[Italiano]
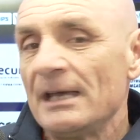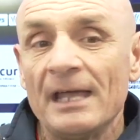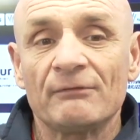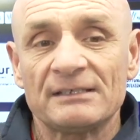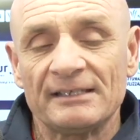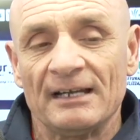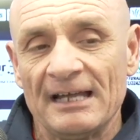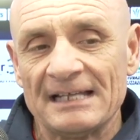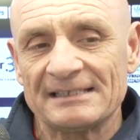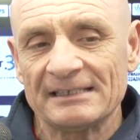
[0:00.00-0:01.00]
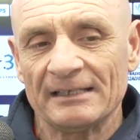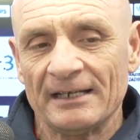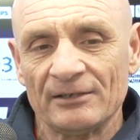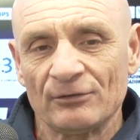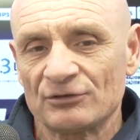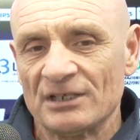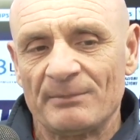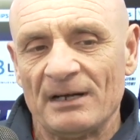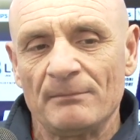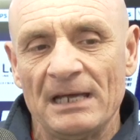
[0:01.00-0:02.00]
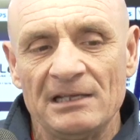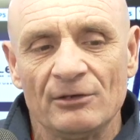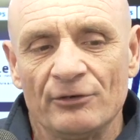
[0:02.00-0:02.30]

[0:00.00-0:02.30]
e questi ragazzi rendono sempre al meglio,